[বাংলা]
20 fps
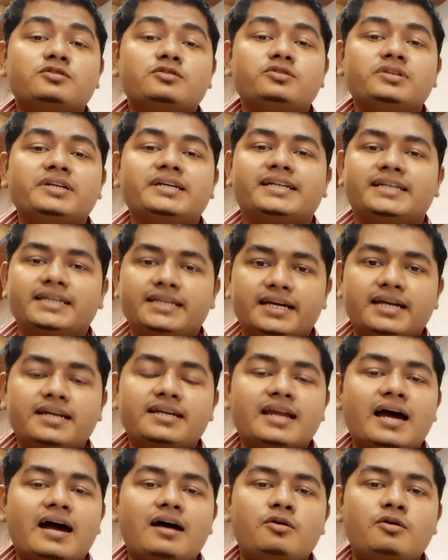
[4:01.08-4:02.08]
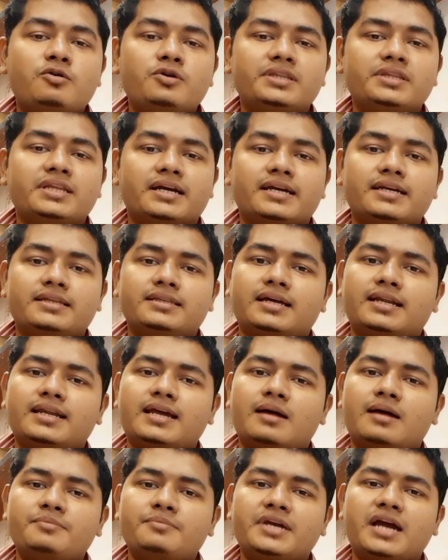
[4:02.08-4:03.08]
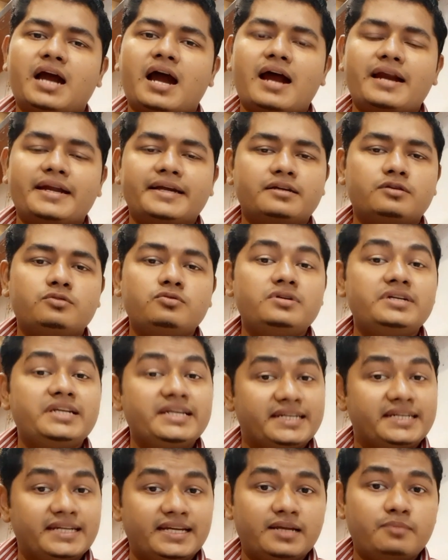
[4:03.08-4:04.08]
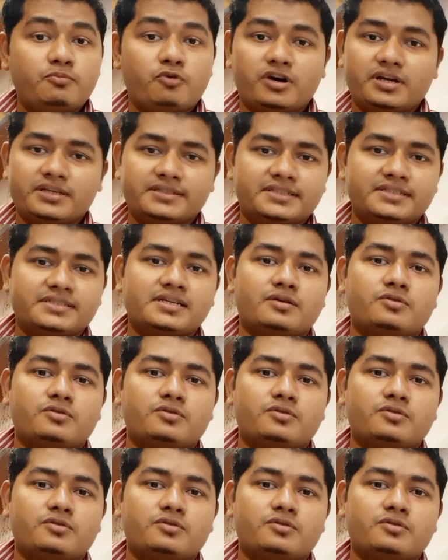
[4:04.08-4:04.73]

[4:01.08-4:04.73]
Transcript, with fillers: যদি ক্লিয়ার না হয়ে থাকে তাহলে আমি আরেকটু ডিটেলে বলার চেষ্টা